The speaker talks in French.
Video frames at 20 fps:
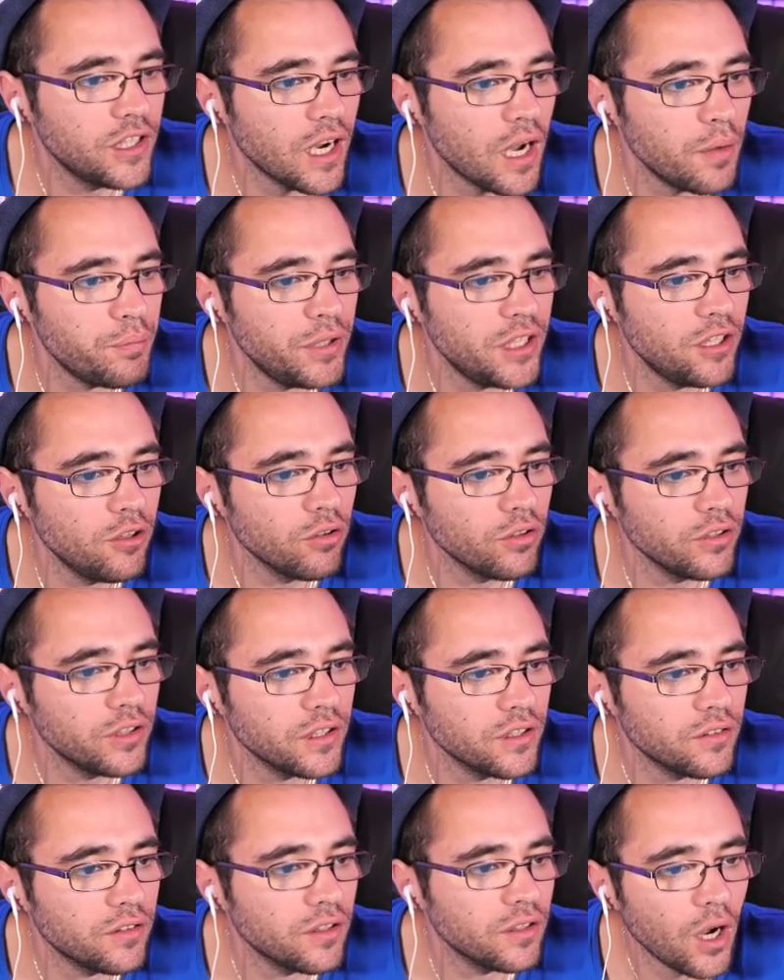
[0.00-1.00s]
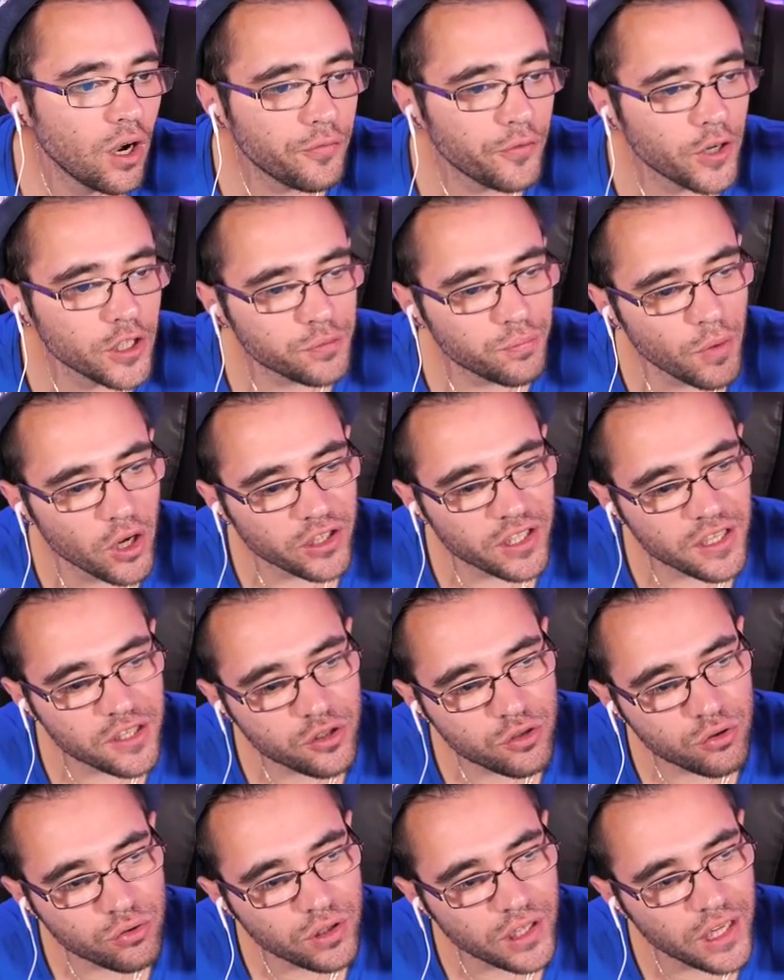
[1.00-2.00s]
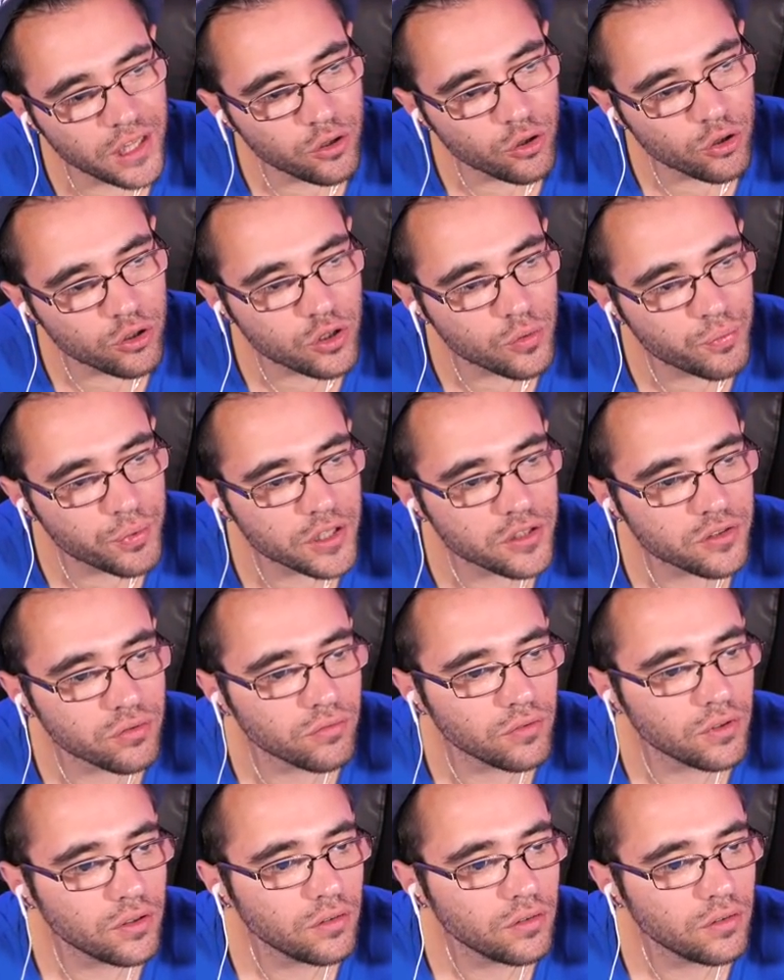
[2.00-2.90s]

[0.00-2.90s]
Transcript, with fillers: il est rapide, le requin, quoi. Ah, franchement, déçu. Il est nul, ce poisson,